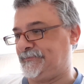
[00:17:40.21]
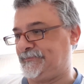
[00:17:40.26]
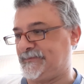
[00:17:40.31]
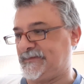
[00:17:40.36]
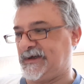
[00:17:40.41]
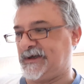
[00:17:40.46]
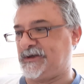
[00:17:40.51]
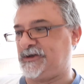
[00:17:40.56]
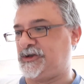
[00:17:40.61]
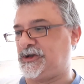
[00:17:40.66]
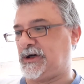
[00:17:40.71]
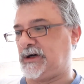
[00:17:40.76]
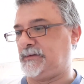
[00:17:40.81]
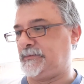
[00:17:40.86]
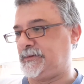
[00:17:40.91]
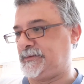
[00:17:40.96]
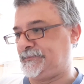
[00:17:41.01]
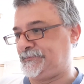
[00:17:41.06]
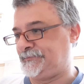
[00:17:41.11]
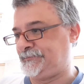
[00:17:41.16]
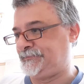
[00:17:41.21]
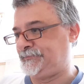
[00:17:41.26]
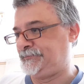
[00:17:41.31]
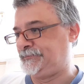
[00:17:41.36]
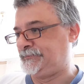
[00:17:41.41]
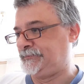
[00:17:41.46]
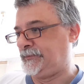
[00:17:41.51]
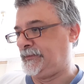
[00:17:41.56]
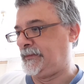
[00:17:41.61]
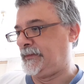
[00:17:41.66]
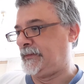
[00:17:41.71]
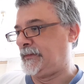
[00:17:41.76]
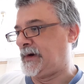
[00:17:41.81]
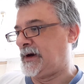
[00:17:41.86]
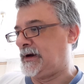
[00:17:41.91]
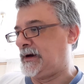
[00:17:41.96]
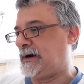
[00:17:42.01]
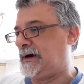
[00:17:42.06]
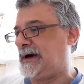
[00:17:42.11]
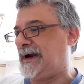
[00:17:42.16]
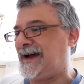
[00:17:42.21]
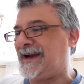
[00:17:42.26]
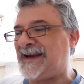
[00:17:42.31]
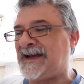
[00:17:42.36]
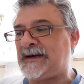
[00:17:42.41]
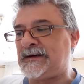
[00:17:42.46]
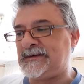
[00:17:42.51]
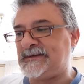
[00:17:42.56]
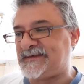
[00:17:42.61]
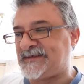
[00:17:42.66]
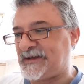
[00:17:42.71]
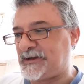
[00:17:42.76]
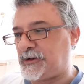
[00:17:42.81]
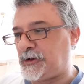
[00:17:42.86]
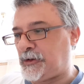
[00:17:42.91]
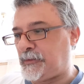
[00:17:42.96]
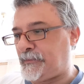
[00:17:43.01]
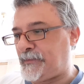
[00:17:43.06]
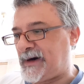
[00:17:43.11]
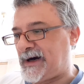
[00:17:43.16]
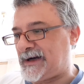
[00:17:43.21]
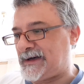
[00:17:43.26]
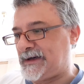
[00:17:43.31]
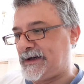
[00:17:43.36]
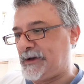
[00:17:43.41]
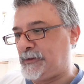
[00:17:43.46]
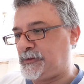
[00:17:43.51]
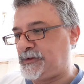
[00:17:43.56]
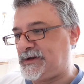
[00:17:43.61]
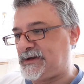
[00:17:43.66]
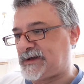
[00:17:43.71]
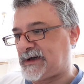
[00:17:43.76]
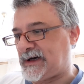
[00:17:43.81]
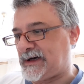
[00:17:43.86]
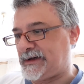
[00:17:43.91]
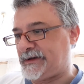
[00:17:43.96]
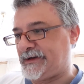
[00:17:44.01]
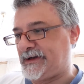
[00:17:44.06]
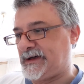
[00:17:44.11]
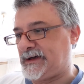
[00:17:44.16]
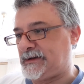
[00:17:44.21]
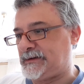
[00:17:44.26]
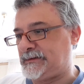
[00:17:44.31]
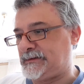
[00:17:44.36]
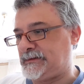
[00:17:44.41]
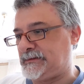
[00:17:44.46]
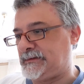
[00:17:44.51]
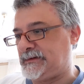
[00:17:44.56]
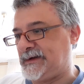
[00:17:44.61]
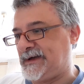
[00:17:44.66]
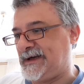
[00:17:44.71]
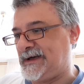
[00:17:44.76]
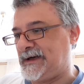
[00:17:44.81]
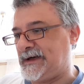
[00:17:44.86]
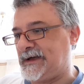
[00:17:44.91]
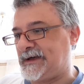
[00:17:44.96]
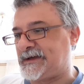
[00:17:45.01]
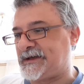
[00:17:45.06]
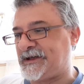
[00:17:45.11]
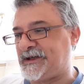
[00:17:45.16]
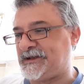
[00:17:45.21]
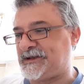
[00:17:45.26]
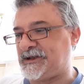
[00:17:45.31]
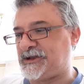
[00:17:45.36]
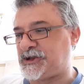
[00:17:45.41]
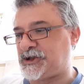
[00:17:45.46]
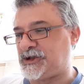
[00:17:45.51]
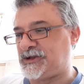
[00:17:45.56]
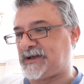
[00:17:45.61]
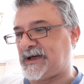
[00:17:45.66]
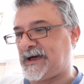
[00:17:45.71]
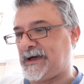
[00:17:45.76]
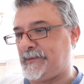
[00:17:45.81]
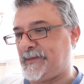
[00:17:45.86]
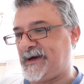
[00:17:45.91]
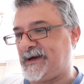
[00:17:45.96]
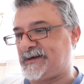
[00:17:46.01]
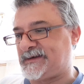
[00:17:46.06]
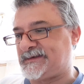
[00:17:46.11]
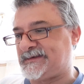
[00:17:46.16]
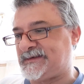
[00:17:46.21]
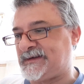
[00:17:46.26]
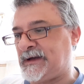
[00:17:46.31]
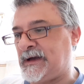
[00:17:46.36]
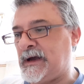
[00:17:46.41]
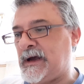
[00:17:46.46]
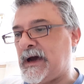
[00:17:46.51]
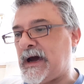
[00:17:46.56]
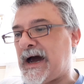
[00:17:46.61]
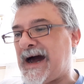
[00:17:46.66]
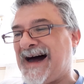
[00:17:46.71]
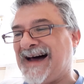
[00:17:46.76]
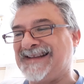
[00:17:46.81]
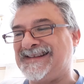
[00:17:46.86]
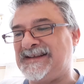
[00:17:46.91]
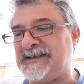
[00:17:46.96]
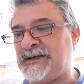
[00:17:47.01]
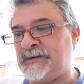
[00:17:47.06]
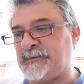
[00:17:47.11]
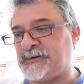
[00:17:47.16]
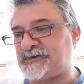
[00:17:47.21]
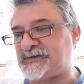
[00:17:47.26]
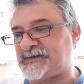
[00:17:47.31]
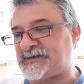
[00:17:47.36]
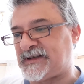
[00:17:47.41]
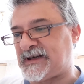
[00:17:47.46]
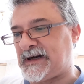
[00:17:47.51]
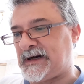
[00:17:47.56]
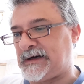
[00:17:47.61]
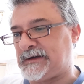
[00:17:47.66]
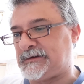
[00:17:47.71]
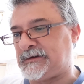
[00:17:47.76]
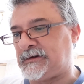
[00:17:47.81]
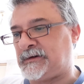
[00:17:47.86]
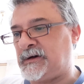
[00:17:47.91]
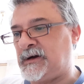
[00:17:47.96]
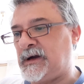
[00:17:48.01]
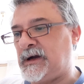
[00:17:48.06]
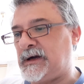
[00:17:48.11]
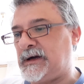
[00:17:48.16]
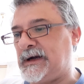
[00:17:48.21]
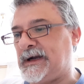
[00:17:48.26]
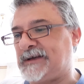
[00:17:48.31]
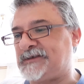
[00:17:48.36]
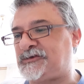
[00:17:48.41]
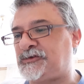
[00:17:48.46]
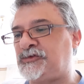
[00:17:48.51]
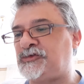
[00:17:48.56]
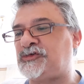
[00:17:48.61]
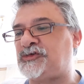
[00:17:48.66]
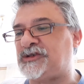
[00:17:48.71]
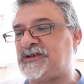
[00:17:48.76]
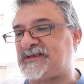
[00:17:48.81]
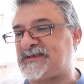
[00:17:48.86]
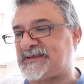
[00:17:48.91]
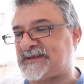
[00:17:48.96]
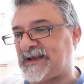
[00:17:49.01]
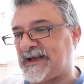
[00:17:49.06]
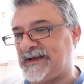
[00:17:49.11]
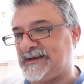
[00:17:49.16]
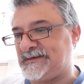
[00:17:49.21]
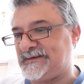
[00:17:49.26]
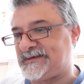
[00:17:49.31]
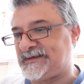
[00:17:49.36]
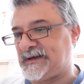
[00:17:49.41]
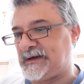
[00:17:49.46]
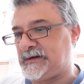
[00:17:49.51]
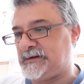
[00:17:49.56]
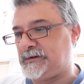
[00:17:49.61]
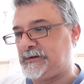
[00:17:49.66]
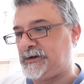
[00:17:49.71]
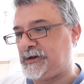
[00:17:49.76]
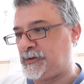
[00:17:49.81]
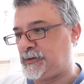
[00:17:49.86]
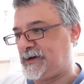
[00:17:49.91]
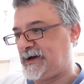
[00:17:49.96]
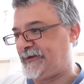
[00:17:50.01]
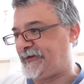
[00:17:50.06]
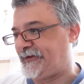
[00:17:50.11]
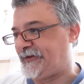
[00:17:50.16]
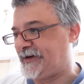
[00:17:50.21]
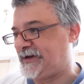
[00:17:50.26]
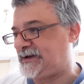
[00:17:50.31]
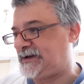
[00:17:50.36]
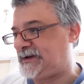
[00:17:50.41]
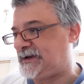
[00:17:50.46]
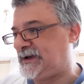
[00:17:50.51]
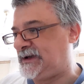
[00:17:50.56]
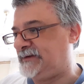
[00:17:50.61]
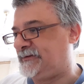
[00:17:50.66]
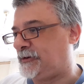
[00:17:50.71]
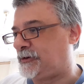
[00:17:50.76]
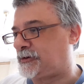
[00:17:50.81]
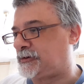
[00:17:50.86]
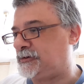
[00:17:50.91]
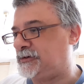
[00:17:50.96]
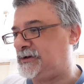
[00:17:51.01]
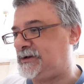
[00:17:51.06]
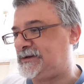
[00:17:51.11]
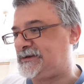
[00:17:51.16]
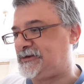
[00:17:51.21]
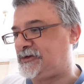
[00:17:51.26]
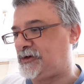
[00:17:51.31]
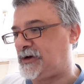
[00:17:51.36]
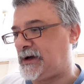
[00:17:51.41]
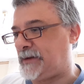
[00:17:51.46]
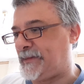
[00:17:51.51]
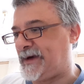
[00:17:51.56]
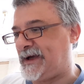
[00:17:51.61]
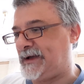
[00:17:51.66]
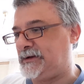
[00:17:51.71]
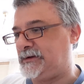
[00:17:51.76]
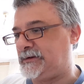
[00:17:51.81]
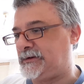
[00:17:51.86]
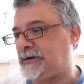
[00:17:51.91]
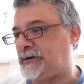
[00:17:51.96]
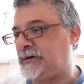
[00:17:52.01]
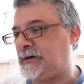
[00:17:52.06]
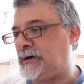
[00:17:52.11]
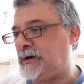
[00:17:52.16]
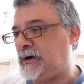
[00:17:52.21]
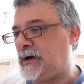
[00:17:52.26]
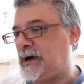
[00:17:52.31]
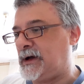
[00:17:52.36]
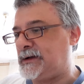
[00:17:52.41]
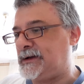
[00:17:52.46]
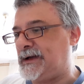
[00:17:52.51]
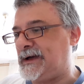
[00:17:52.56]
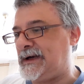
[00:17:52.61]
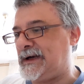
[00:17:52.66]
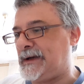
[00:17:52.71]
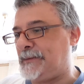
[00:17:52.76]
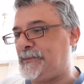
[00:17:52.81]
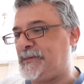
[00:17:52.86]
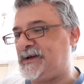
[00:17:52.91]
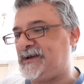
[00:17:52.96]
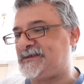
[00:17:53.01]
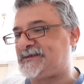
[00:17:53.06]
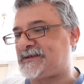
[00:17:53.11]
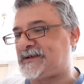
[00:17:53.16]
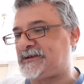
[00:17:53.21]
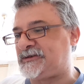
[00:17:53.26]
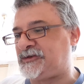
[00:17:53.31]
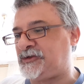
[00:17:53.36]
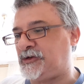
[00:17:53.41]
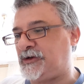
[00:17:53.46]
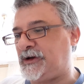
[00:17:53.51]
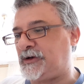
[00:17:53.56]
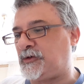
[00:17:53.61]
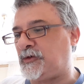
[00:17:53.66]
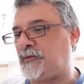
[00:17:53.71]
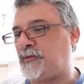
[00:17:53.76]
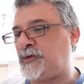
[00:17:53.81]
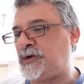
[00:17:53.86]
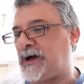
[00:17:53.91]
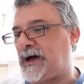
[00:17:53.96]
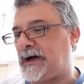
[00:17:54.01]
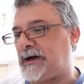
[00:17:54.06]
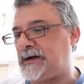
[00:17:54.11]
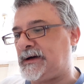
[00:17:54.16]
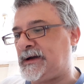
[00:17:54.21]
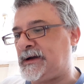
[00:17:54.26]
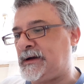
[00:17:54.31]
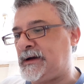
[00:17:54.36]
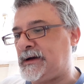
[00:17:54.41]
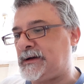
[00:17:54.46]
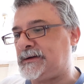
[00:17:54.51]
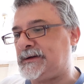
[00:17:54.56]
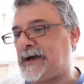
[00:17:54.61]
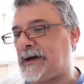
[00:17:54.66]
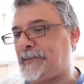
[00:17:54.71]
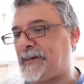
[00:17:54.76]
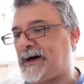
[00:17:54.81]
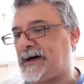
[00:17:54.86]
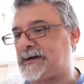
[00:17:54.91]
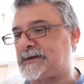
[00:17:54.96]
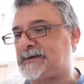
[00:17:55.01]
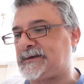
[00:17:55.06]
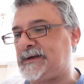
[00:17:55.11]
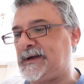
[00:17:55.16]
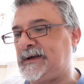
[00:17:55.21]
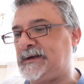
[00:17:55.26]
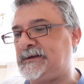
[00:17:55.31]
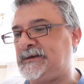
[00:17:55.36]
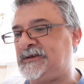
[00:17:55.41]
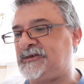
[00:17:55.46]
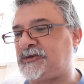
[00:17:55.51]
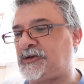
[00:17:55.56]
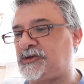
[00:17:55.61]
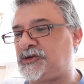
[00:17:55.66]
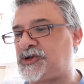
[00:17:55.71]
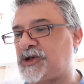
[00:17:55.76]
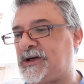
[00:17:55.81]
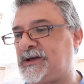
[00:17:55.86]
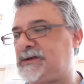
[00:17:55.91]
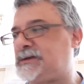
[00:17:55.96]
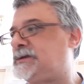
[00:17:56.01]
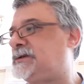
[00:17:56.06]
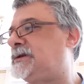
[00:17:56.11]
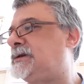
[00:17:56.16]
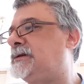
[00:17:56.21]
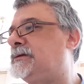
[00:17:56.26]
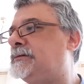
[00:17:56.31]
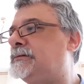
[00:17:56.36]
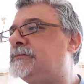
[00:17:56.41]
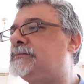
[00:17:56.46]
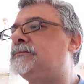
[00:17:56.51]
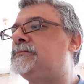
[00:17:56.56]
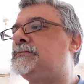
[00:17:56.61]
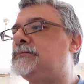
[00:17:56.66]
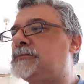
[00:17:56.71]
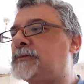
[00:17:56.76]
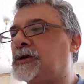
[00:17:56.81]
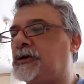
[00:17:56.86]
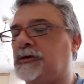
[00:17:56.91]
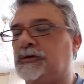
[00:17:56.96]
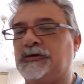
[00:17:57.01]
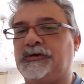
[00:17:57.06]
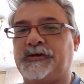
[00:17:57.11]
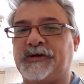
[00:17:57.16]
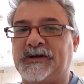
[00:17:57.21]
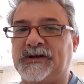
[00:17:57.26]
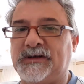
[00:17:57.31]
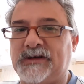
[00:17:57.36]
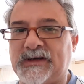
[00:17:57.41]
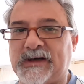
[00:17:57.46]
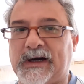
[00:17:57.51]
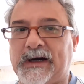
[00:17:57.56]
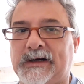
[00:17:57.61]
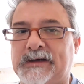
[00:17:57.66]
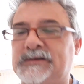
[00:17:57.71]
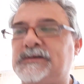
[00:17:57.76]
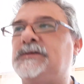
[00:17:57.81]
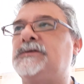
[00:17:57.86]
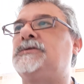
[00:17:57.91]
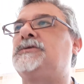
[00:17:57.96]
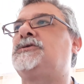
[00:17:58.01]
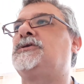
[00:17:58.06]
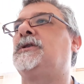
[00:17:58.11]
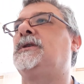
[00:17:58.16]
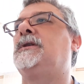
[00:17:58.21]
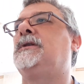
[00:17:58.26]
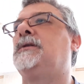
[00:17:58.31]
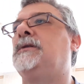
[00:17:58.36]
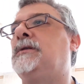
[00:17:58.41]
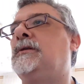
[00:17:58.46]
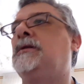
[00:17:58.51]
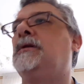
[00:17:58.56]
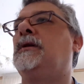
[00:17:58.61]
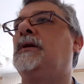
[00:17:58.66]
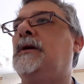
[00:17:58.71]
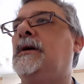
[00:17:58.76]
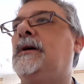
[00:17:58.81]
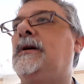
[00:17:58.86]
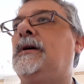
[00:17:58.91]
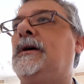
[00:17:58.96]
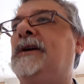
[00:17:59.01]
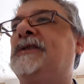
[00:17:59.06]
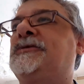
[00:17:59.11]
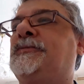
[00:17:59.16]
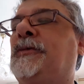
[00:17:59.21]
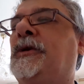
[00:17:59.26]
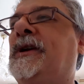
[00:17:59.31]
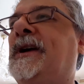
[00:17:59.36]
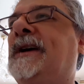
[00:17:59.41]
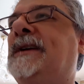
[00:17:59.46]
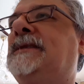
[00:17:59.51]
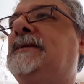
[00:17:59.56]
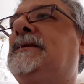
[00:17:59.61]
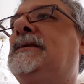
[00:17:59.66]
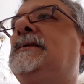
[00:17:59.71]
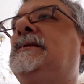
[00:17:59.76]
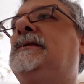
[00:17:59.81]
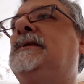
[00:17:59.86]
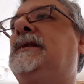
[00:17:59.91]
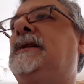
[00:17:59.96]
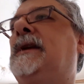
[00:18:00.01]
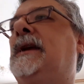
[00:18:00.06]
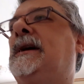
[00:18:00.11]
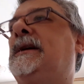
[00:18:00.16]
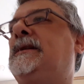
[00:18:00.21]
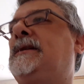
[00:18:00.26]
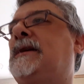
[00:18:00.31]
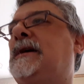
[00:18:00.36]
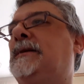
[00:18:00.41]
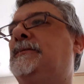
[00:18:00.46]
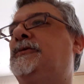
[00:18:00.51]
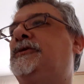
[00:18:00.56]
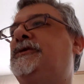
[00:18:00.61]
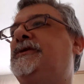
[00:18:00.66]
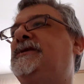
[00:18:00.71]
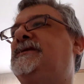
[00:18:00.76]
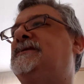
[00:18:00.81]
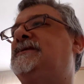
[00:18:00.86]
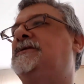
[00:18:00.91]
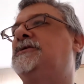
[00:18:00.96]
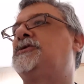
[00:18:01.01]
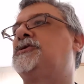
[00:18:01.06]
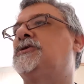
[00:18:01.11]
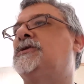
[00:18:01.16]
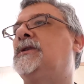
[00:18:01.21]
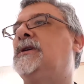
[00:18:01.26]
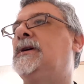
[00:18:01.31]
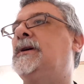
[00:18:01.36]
Leggiamo. L'analisi globale e unitaria delle criticità emerse ha dimostrato la sussistenza di un effettivo condizionamento dell'amministrazione comunale da parte di soggetti controindicati, cioè esponenti di clan camorristici.